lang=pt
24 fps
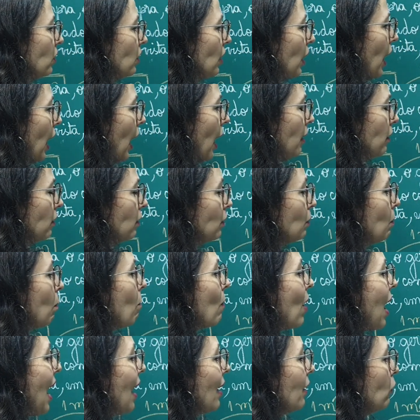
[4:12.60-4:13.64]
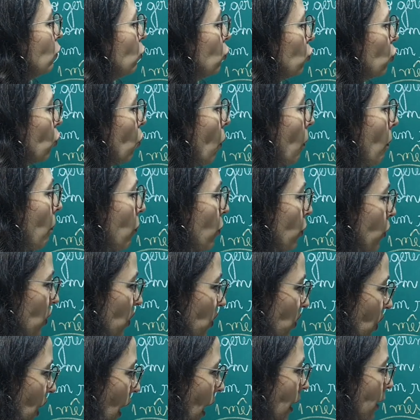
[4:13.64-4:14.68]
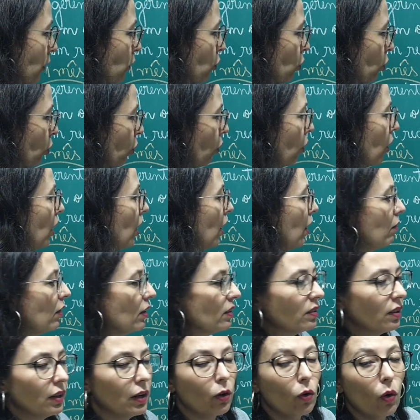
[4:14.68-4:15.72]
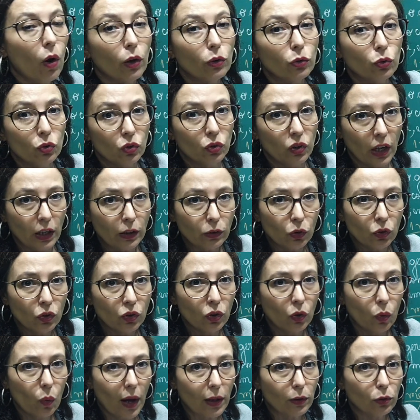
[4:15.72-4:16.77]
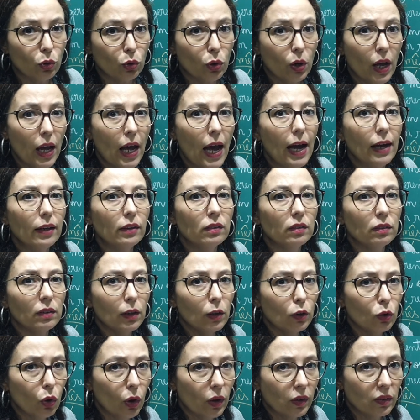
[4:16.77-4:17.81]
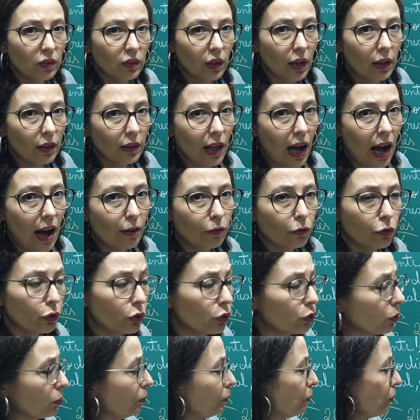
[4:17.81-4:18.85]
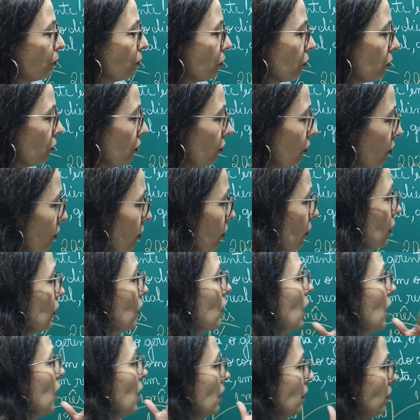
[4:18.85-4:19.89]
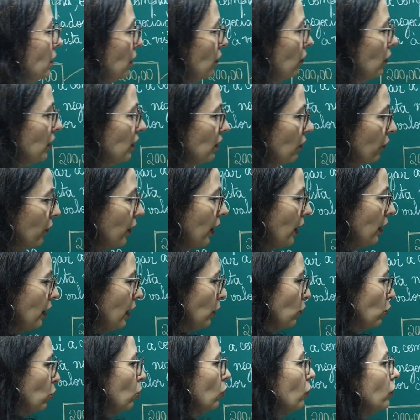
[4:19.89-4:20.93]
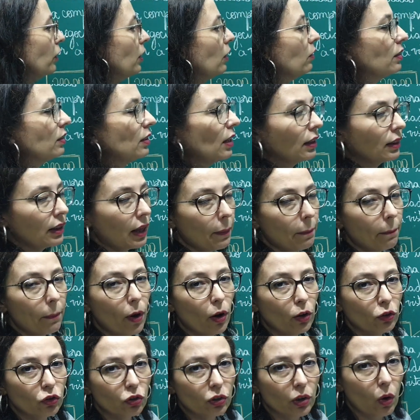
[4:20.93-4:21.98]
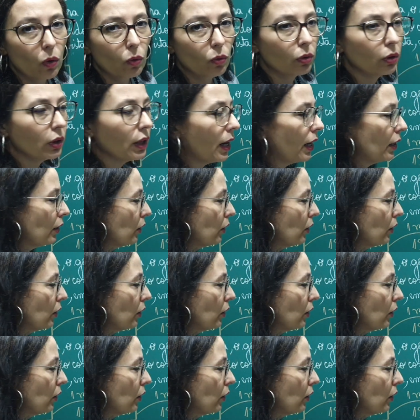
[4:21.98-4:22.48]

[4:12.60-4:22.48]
reais mais 1% vai ser igual a 204 reais e 2 centavos. Se você ficar na dúvida, você até pode calcular,